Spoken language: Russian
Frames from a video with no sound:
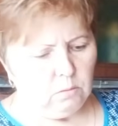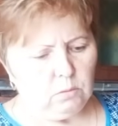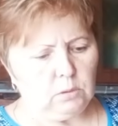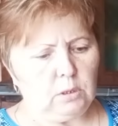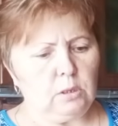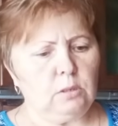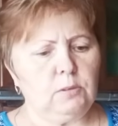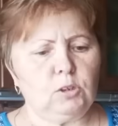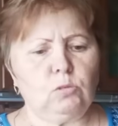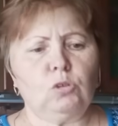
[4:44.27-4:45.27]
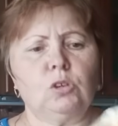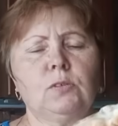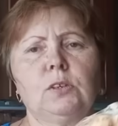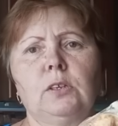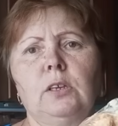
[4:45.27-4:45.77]
Вот такие две штучки
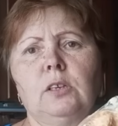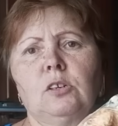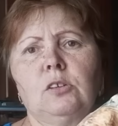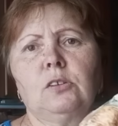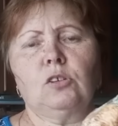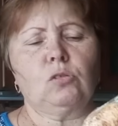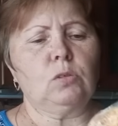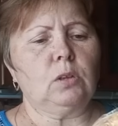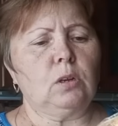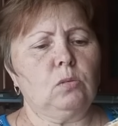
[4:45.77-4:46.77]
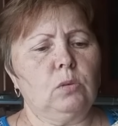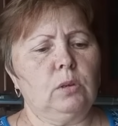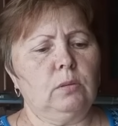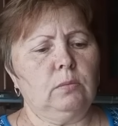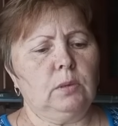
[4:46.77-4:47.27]
взяла. Я даже не знаю, что это
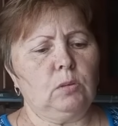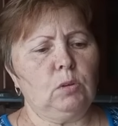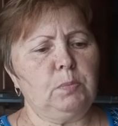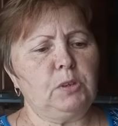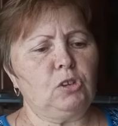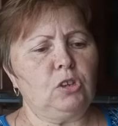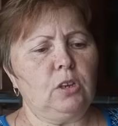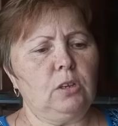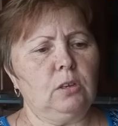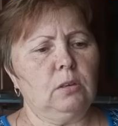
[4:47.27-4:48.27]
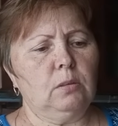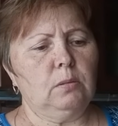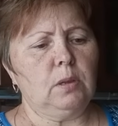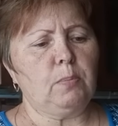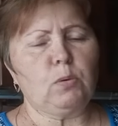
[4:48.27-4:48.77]
такое. Какое печенье.
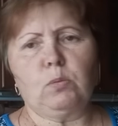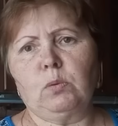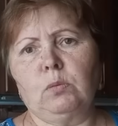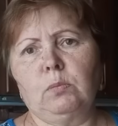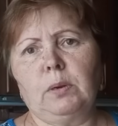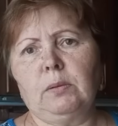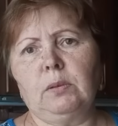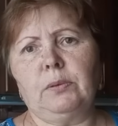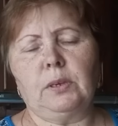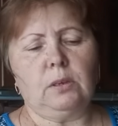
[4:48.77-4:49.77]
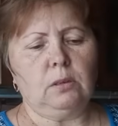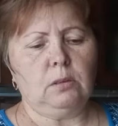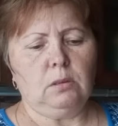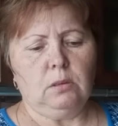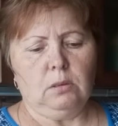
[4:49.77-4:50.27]
На пробу. Прям две.
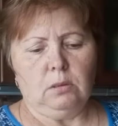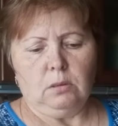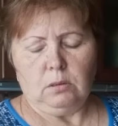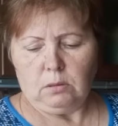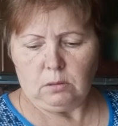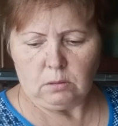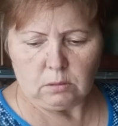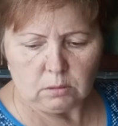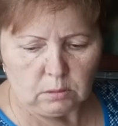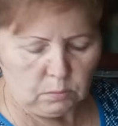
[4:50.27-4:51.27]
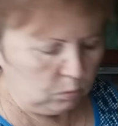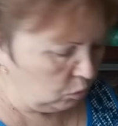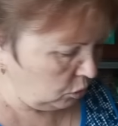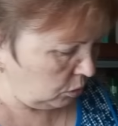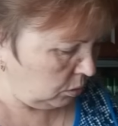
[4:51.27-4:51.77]

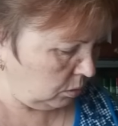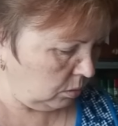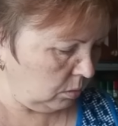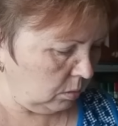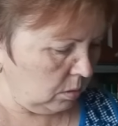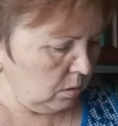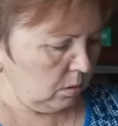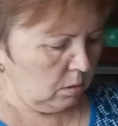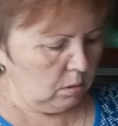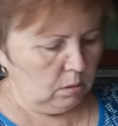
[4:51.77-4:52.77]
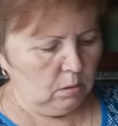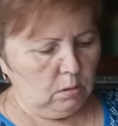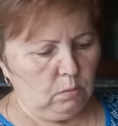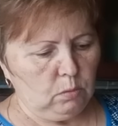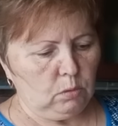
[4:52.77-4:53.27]
Немножко.
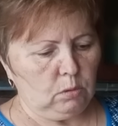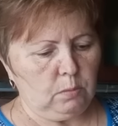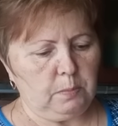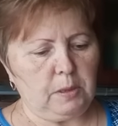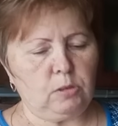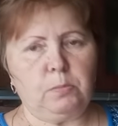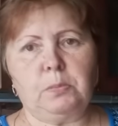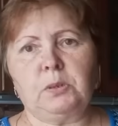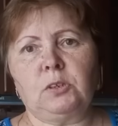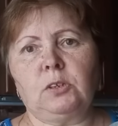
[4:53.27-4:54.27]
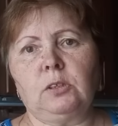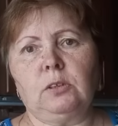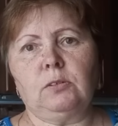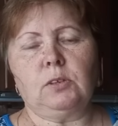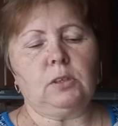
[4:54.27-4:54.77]
И вот пять
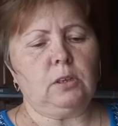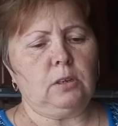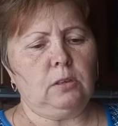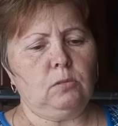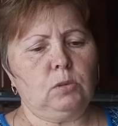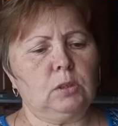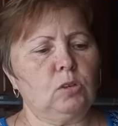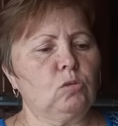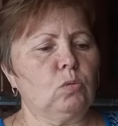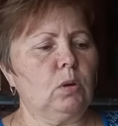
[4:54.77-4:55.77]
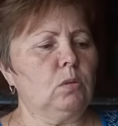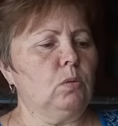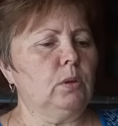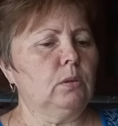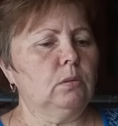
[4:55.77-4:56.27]
пастилы взяла. Тут она с
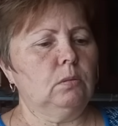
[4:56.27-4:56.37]
курагой.